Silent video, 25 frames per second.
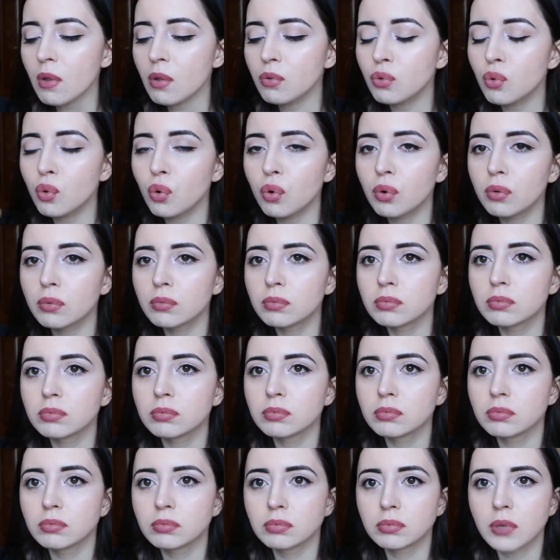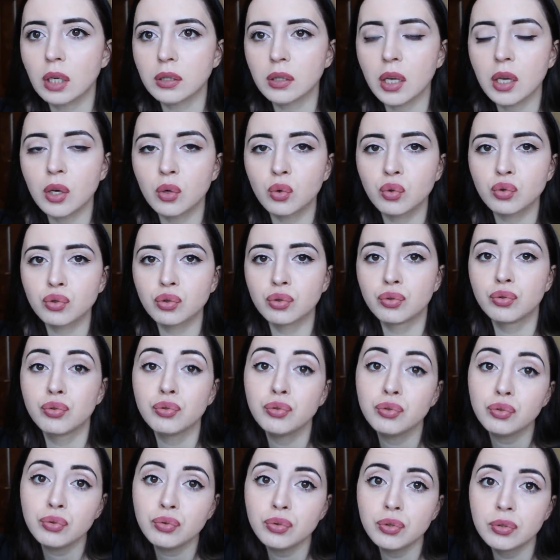Но когда я кушаю
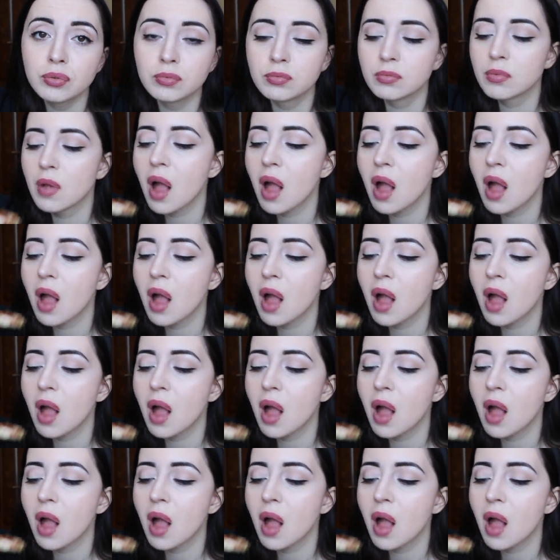чуть-чуть,